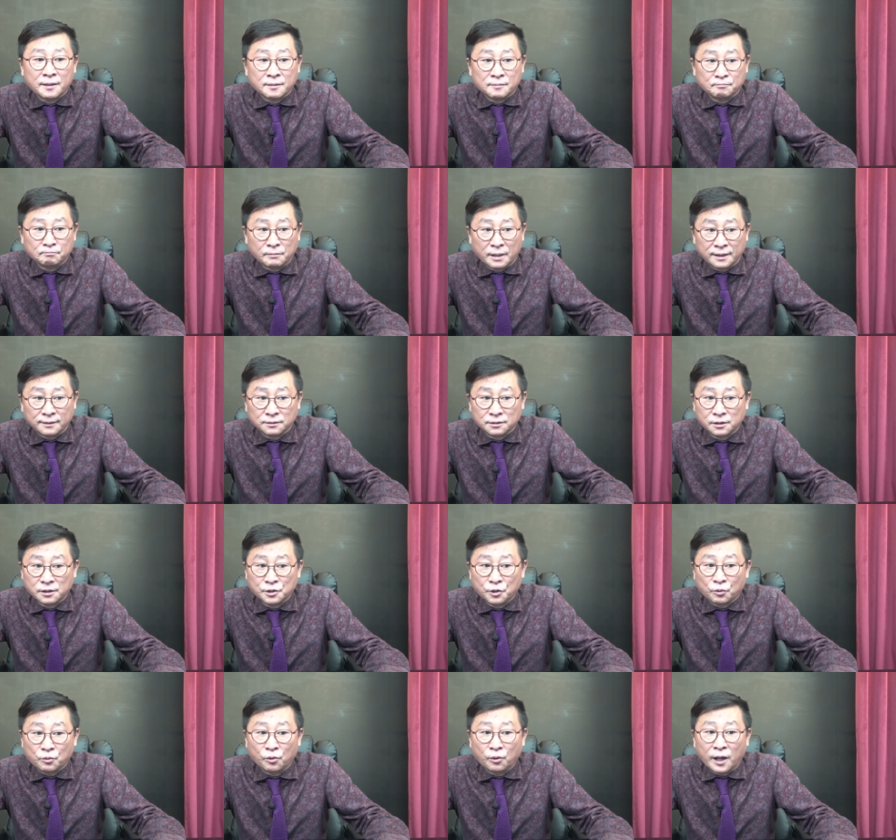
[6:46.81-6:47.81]

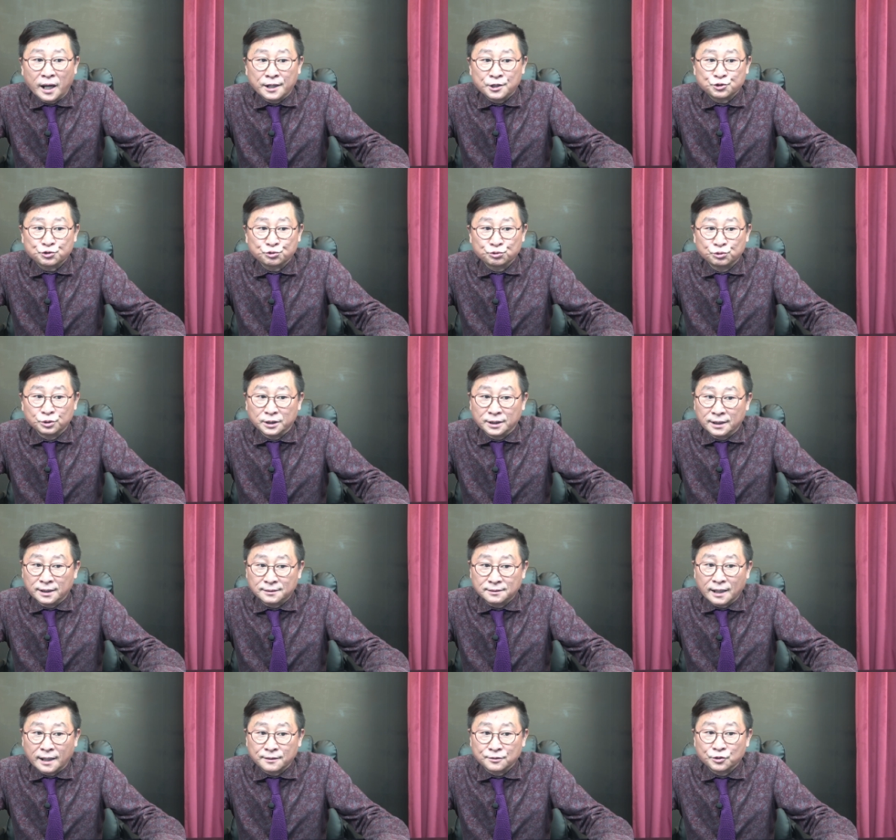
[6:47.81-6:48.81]
만들려고 할 수
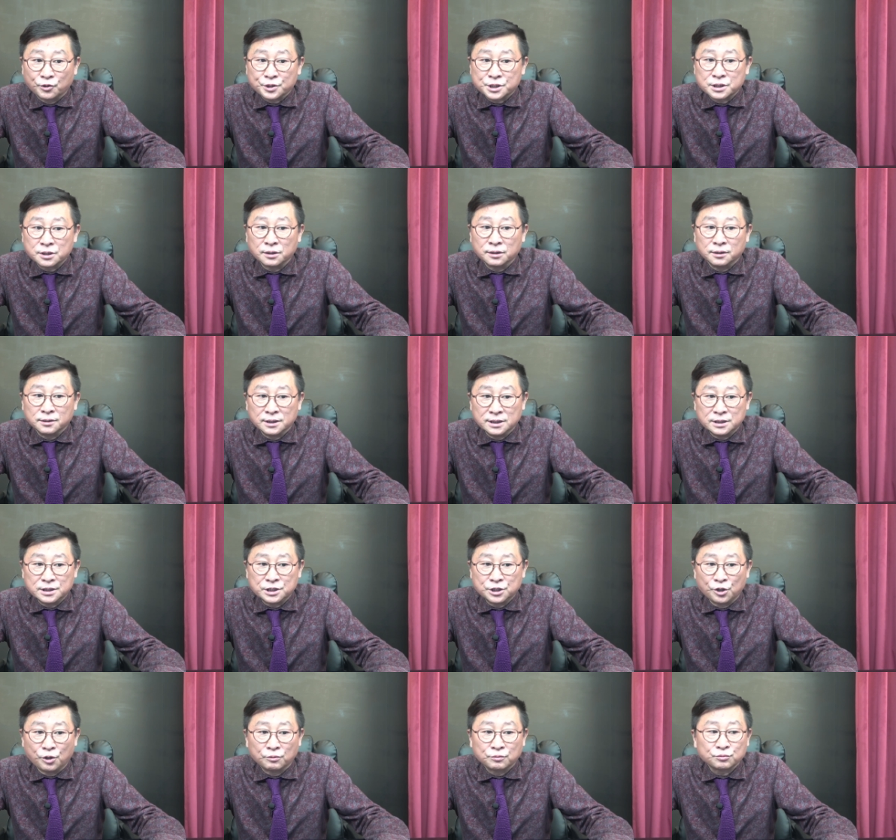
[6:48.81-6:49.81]
있다는 것이
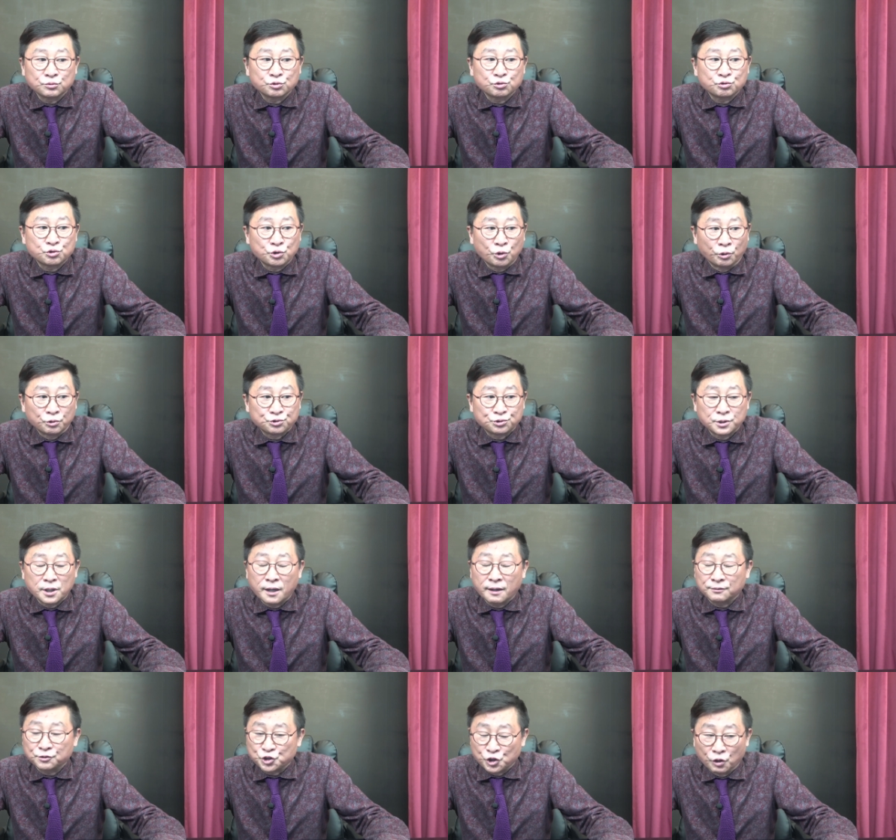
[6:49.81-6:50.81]
이지영
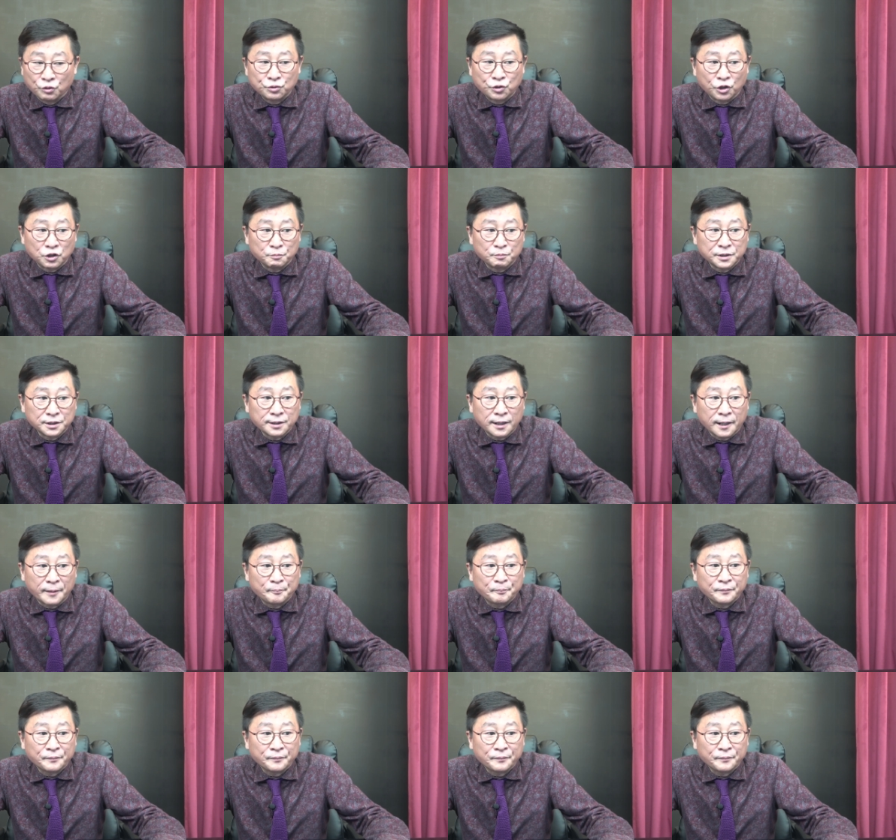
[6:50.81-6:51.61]
교수의 경고입니다.